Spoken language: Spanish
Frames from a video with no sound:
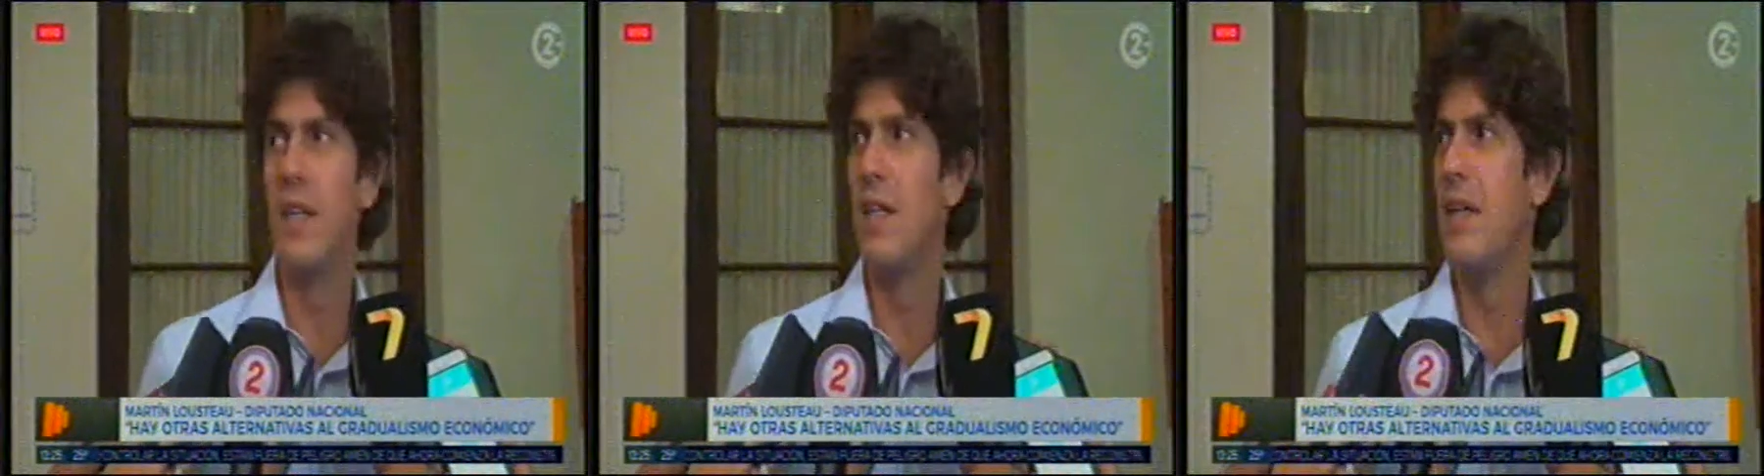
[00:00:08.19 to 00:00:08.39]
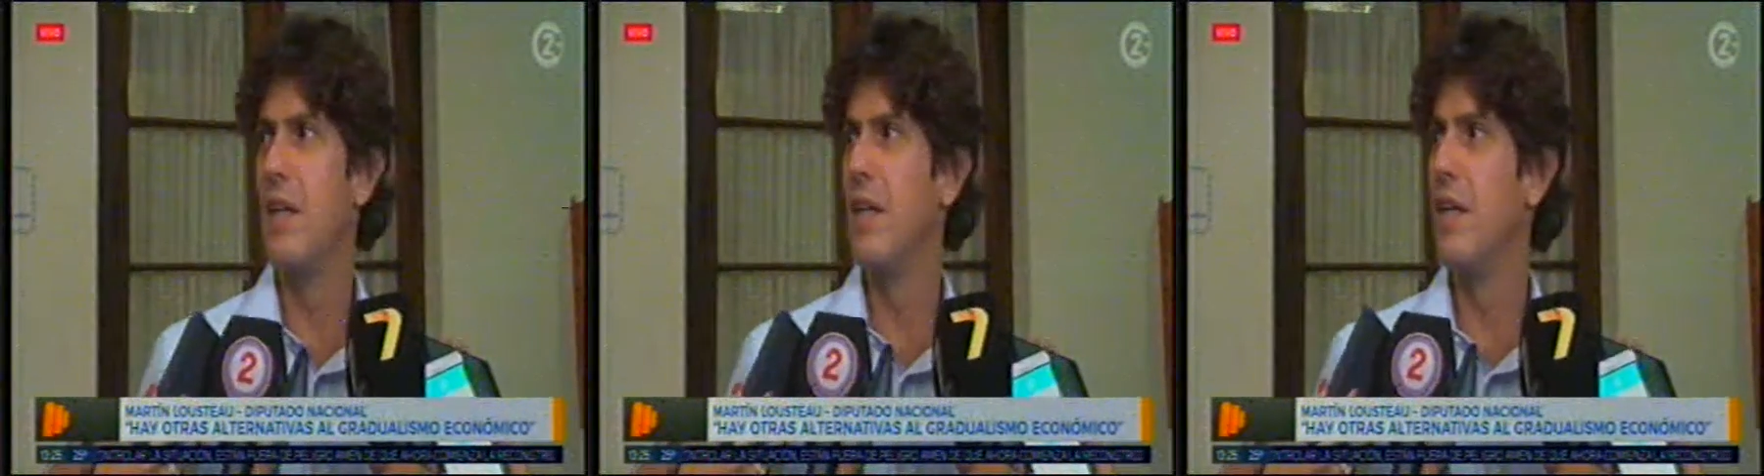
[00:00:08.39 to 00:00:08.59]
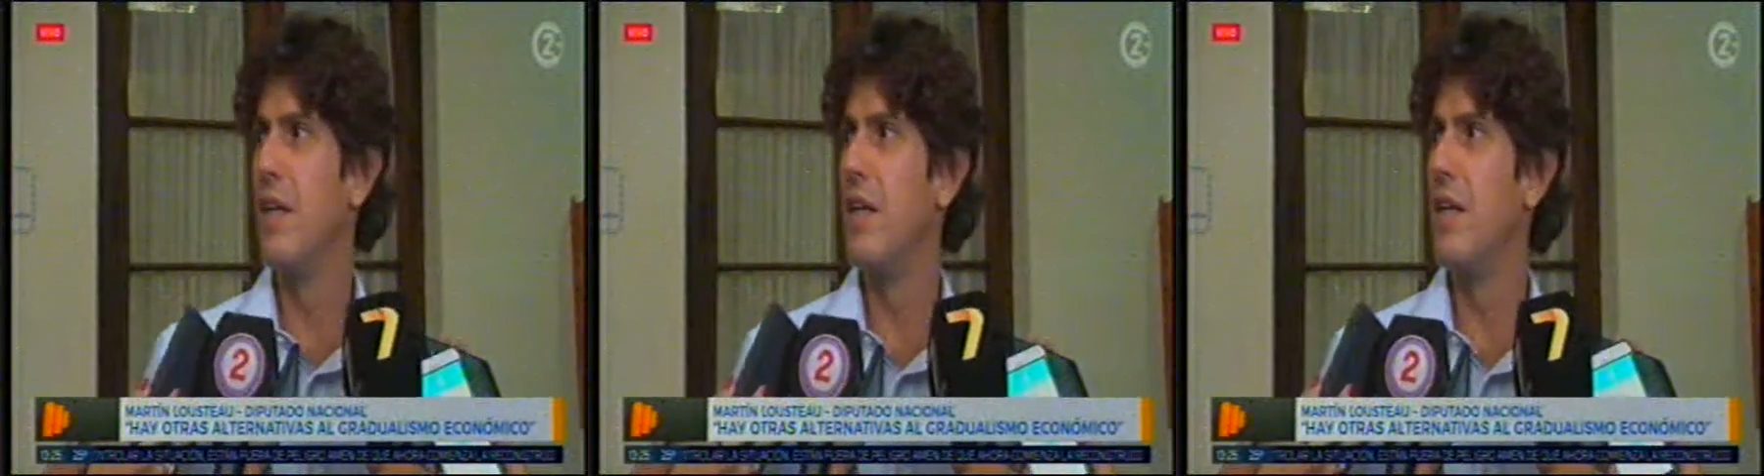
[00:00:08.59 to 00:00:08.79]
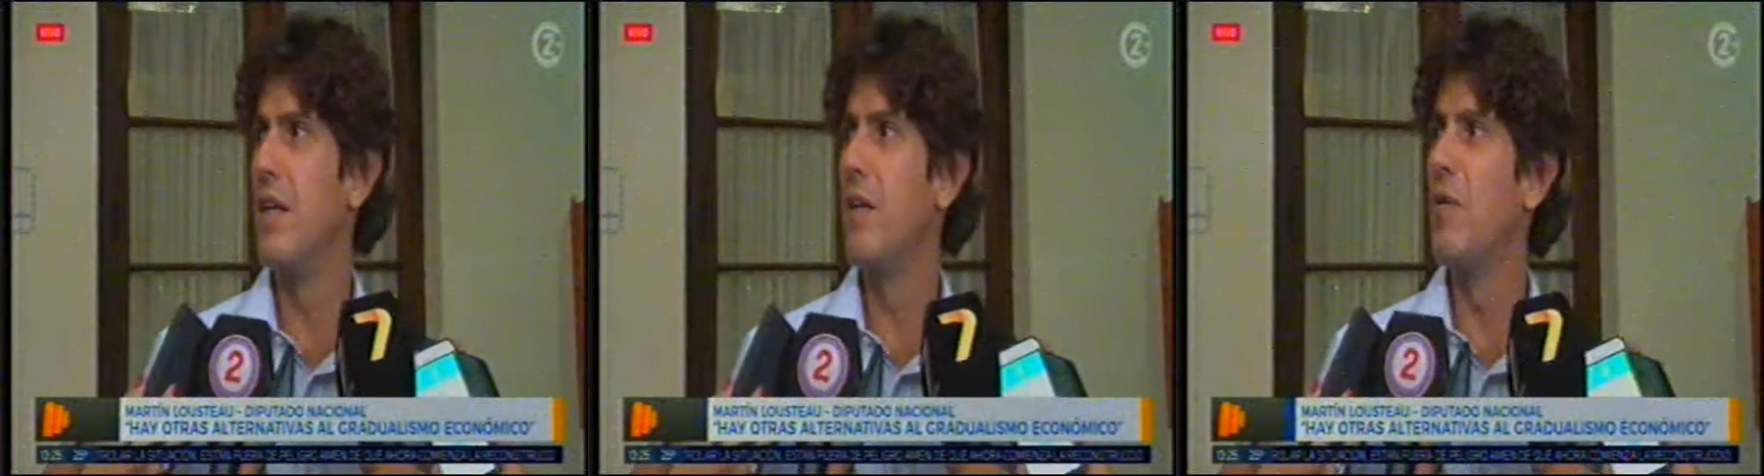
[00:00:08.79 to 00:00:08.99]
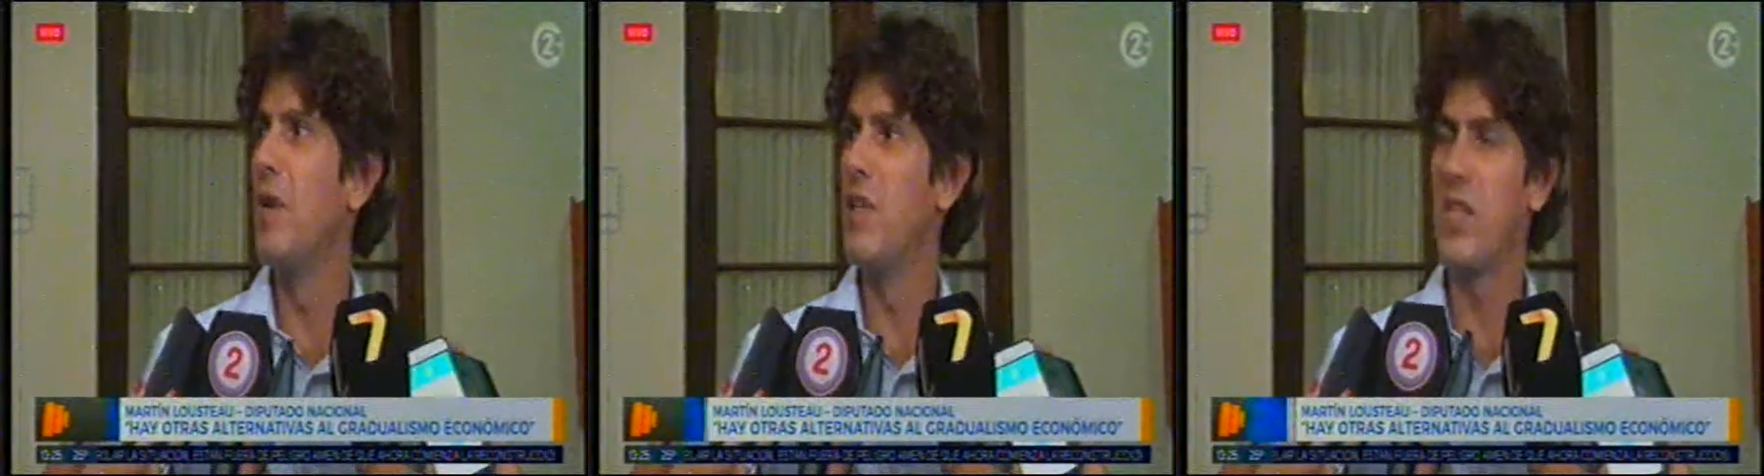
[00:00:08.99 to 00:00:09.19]

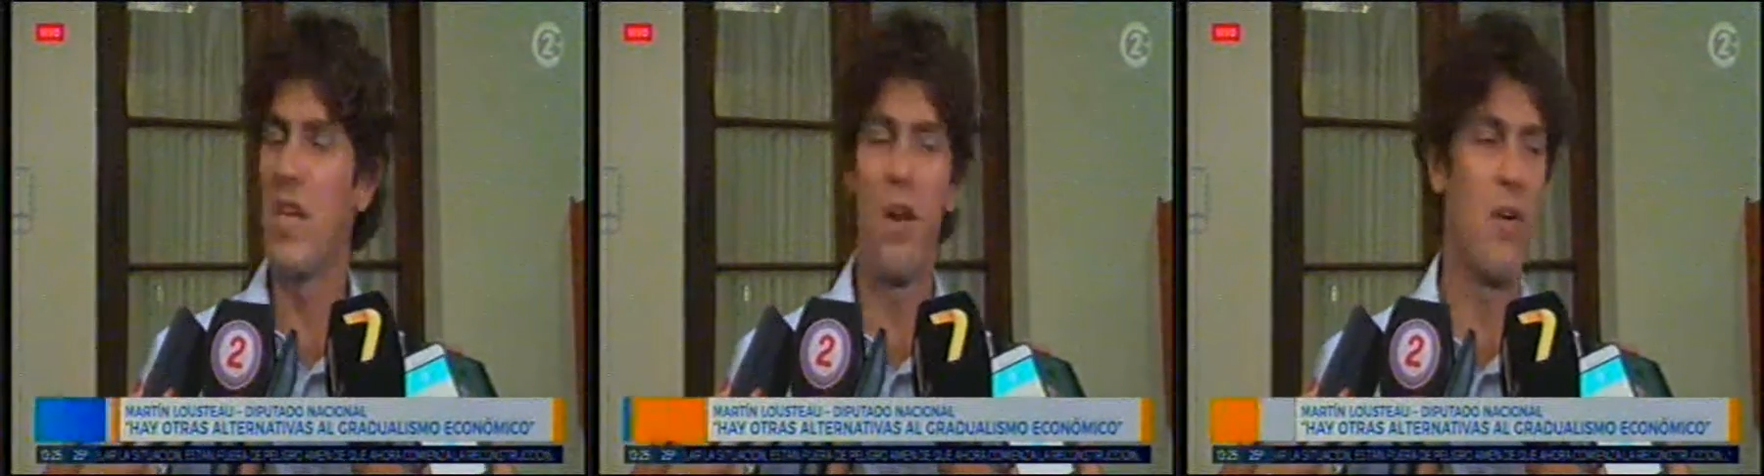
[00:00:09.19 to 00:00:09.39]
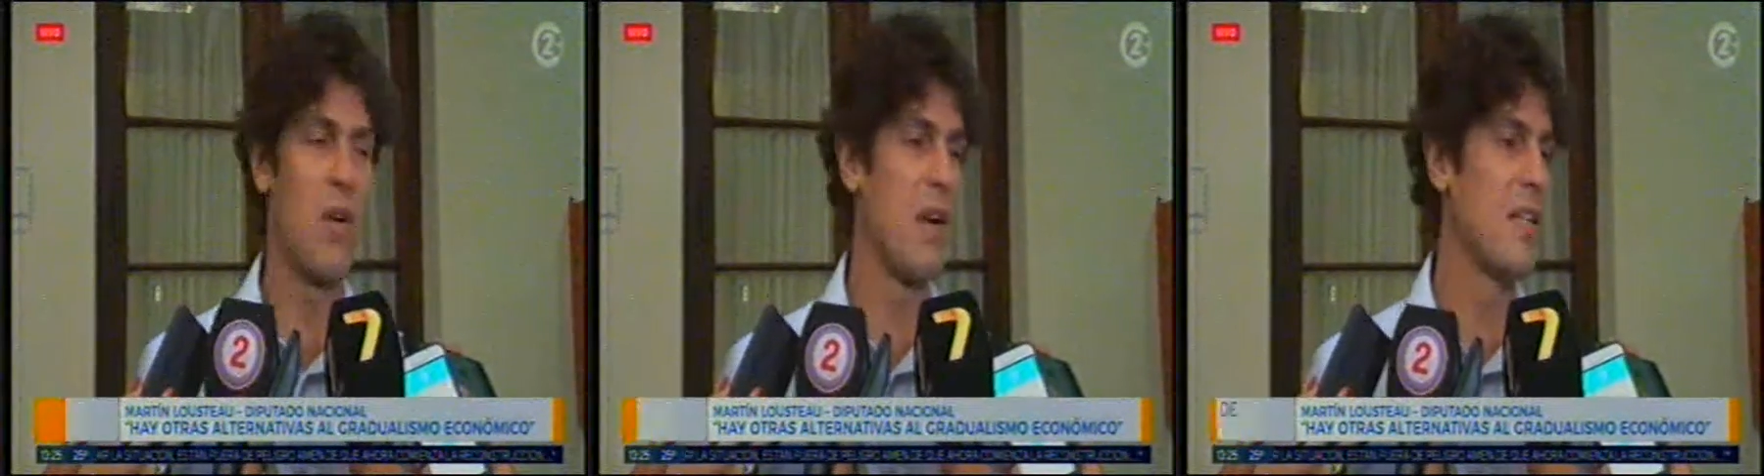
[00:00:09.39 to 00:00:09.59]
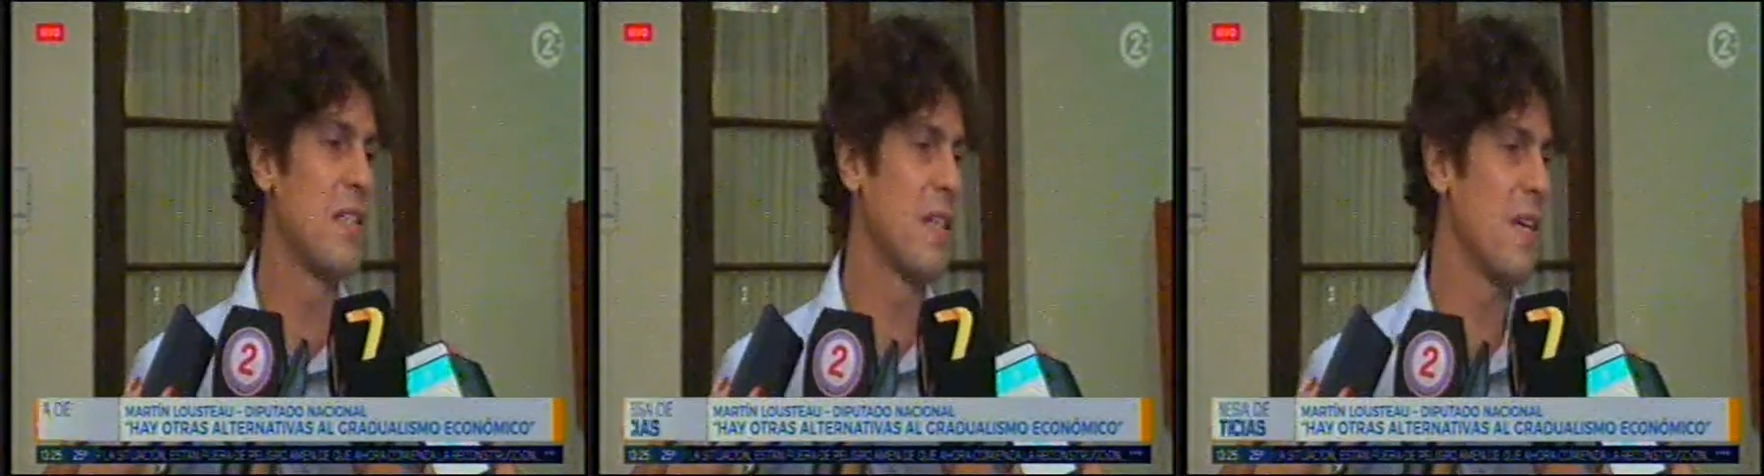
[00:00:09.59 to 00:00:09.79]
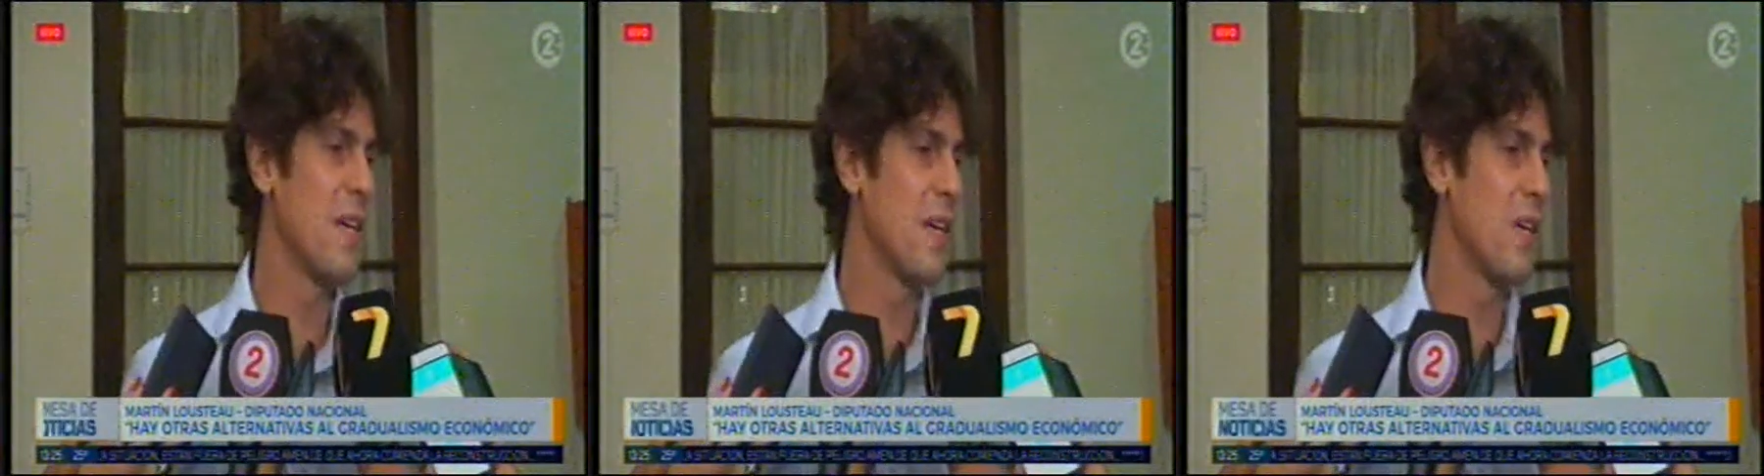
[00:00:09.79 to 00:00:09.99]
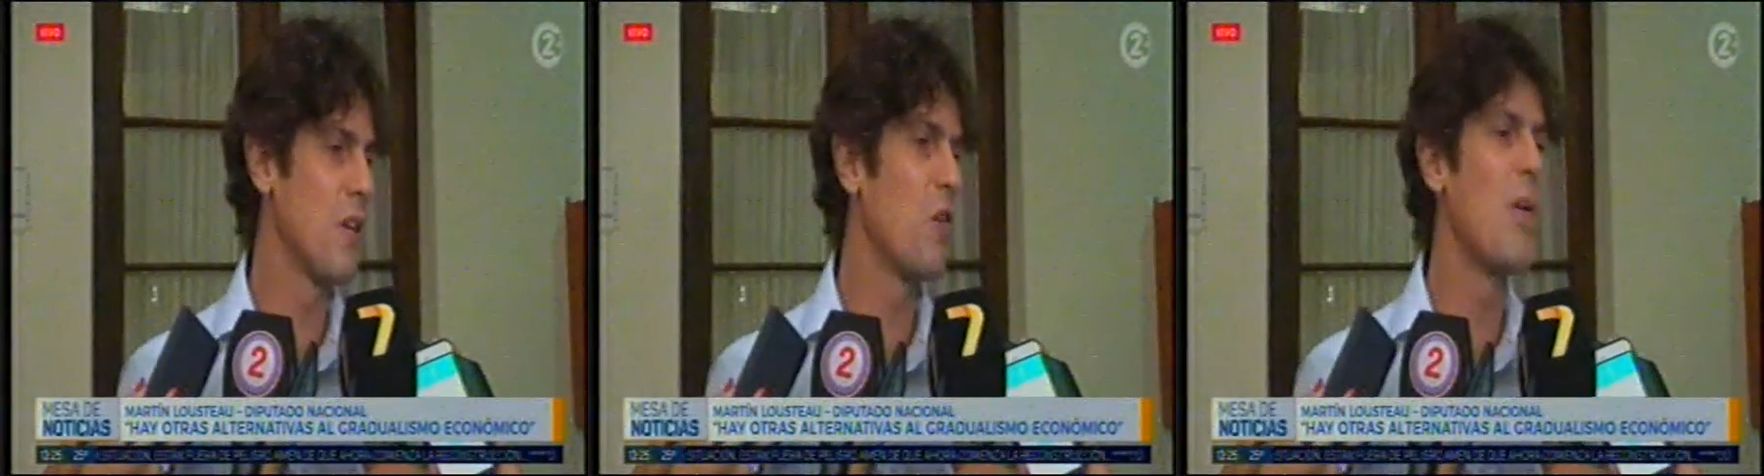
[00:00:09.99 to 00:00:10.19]
y, una charla
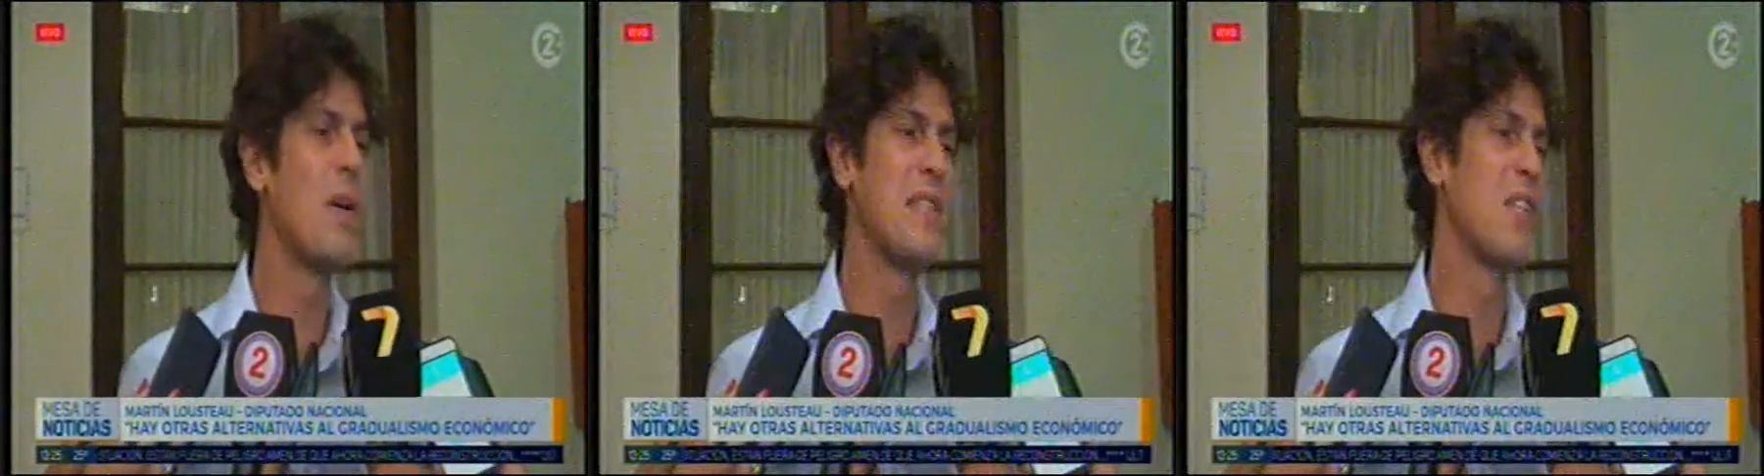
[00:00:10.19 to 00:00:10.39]
organizada que no va